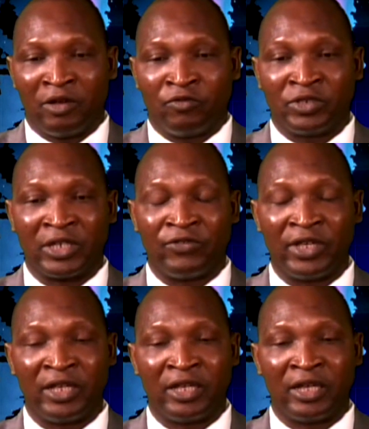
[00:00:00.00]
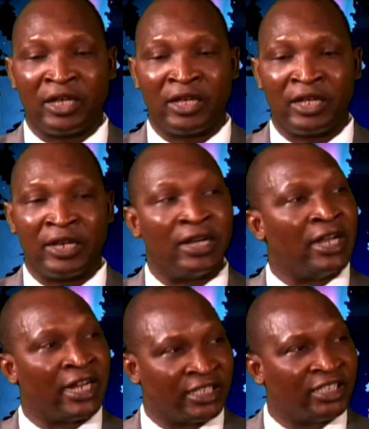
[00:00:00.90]
Vous savez, euh,
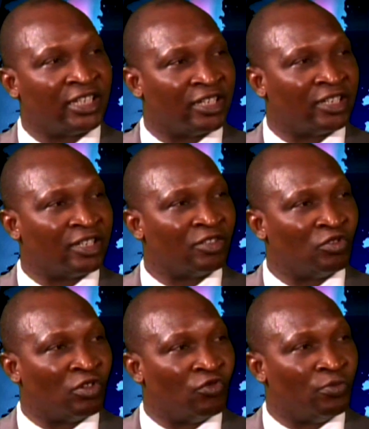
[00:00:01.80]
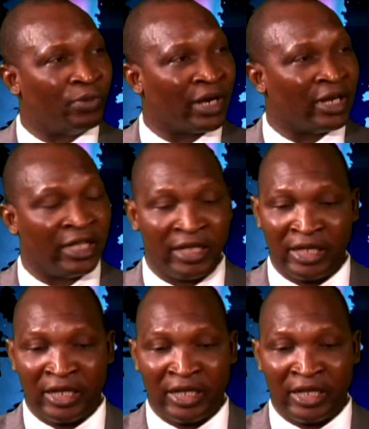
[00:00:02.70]
l'article dont vous parlez